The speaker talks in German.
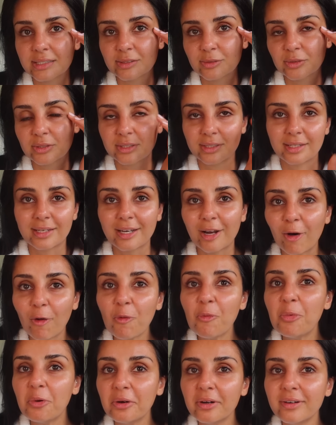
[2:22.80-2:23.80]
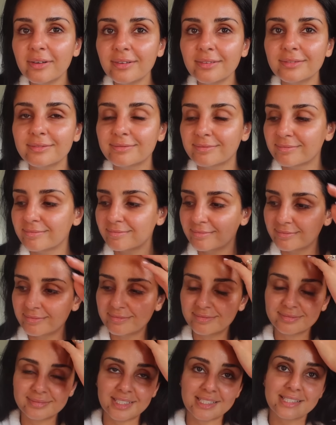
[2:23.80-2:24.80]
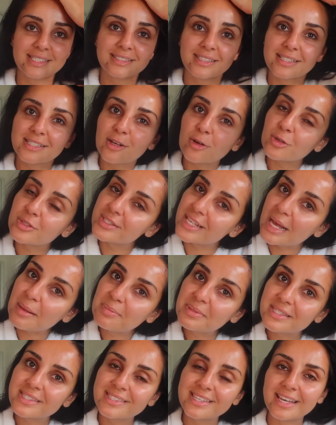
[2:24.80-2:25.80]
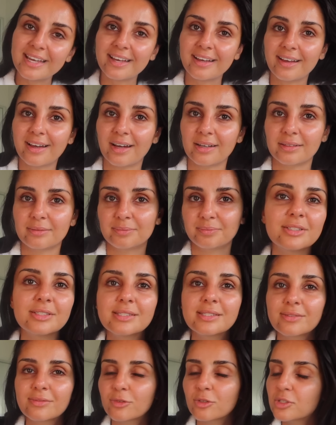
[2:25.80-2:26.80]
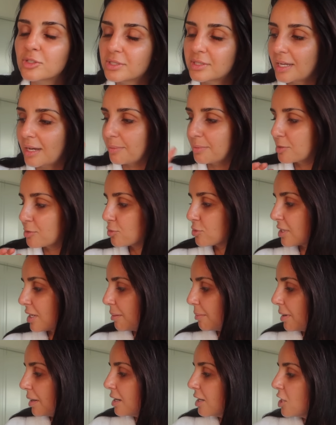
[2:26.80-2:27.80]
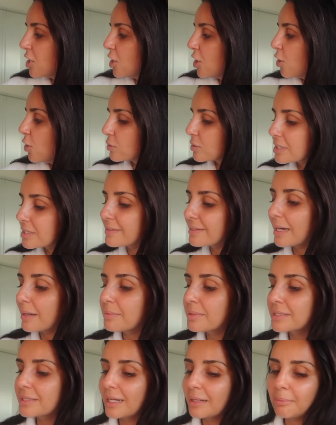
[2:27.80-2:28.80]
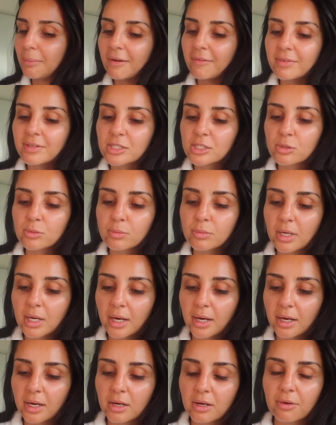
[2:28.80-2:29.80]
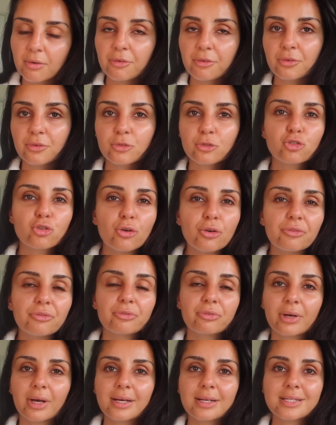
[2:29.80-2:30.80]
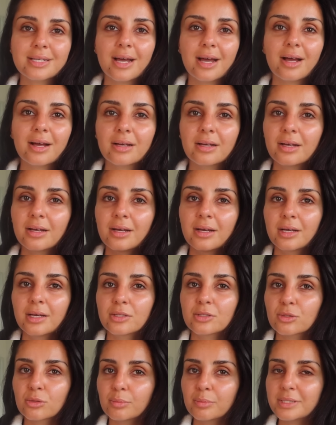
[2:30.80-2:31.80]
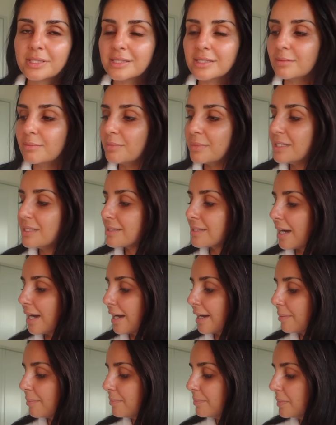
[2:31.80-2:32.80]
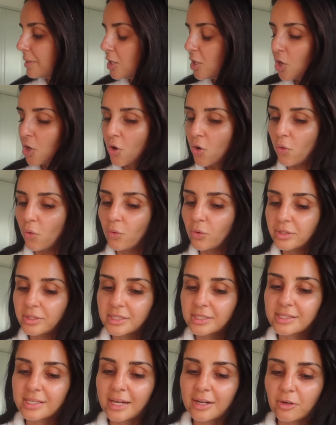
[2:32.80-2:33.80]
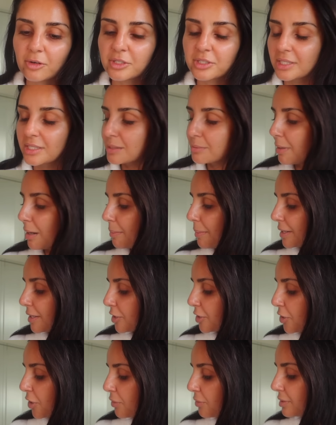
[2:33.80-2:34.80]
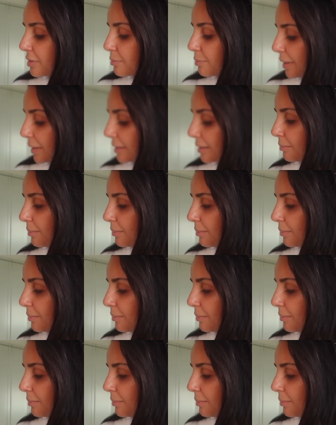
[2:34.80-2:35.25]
Also ich glaube, dass ich das auch selbst sehen kann. Ich finde es wirklich der absolute Hammer. Und deswegen habe ich gedacht, machen wir jetzt zum schönen Freitag so ein bisschen Me-Time. Und ich zeige euch jetzt mal meine Current Body